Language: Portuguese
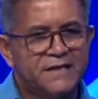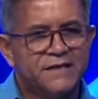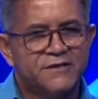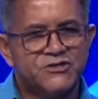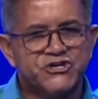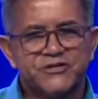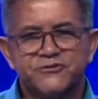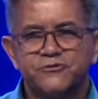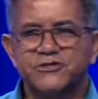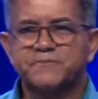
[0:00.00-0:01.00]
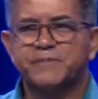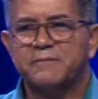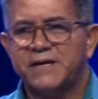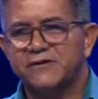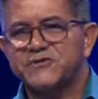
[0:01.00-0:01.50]
Jesus
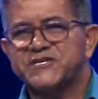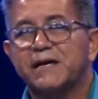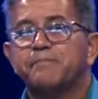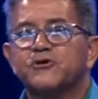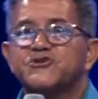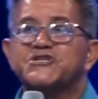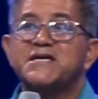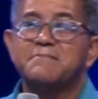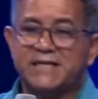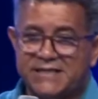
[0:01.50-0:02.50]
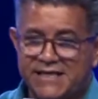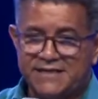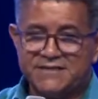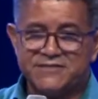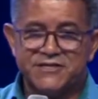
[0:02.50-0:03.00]
primeiro se aproxima deles.